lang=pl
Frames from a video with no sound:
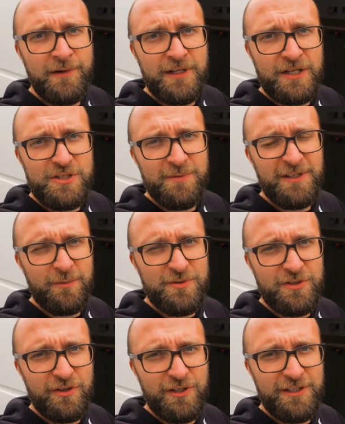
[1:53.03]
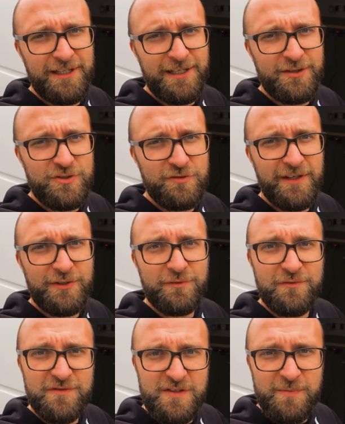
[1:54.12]
tak żeby nie robić kolejnych jakichś
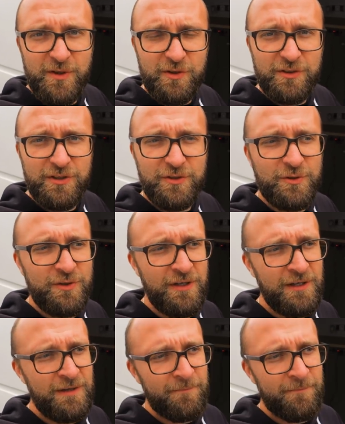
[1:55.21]
zwiertów w zbiorniku.